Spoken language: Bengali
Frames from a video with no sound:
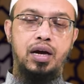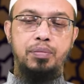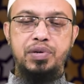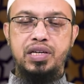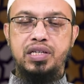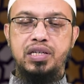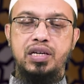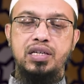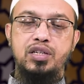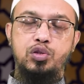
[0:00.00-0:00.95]
আপনি নিজেরটা
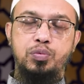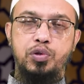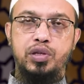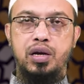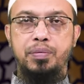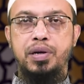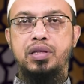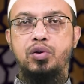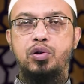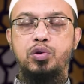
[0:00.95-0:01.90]
নিজে যদি বলতে না পারেন
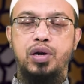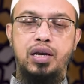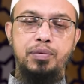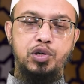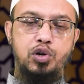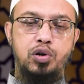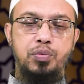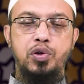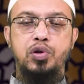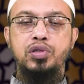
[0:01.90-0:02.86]
তাহলে কোনো আলেমের
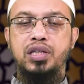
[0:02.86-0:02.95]
স্বর্ণাপন্ন হন